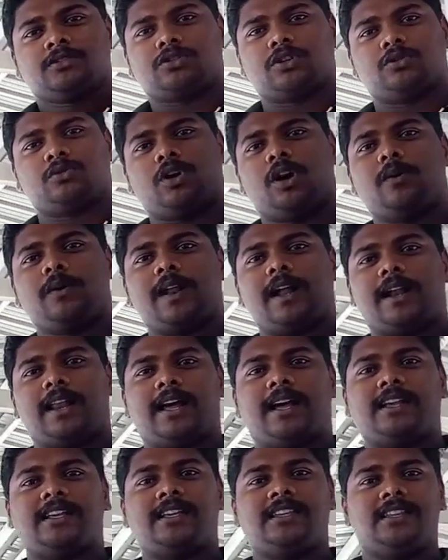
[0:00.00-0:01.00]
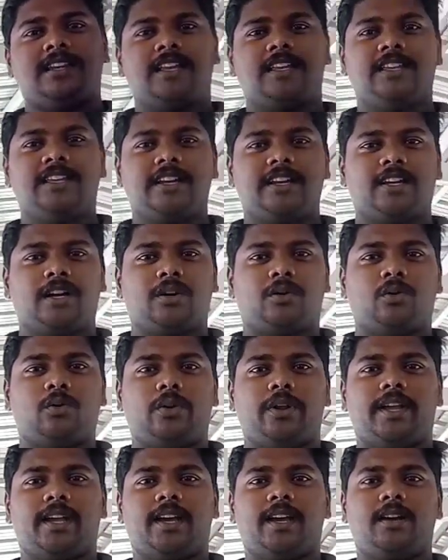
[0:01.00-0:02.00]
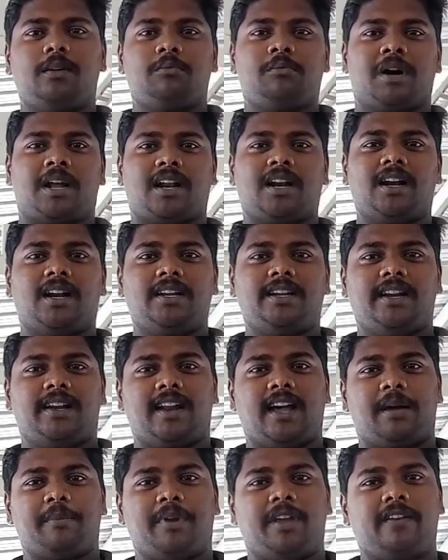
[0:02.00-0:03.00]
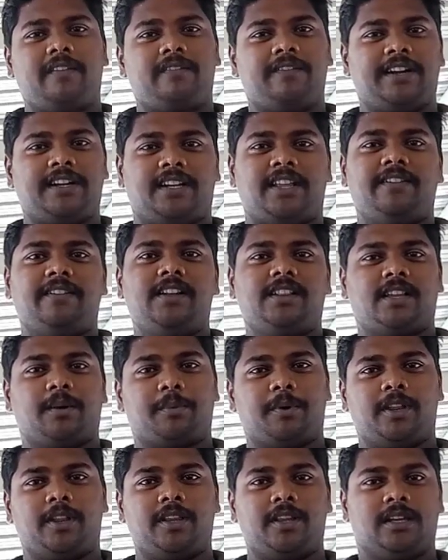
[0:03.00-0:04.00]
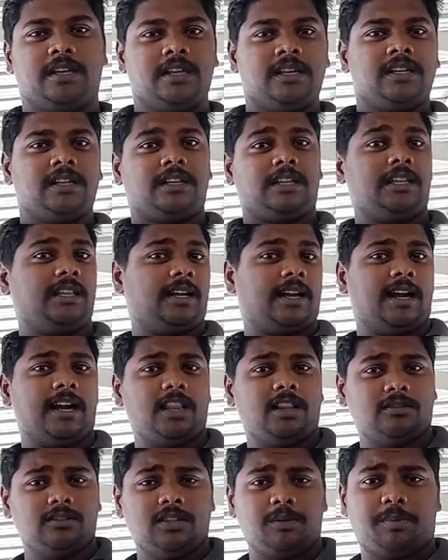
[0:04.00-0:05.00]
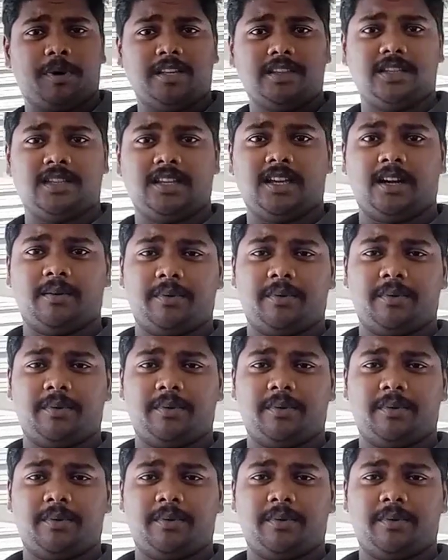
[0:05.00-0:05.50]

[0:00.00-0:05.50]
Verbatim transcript: ஸோ ஓவராலாக இதில் இருக்கக்கூடிய மரங்கள் எல்லாமே வெட்டி வீழ்த்தப்படுது இதுக்கு அடுத்து வந்து பார்த்தீங்க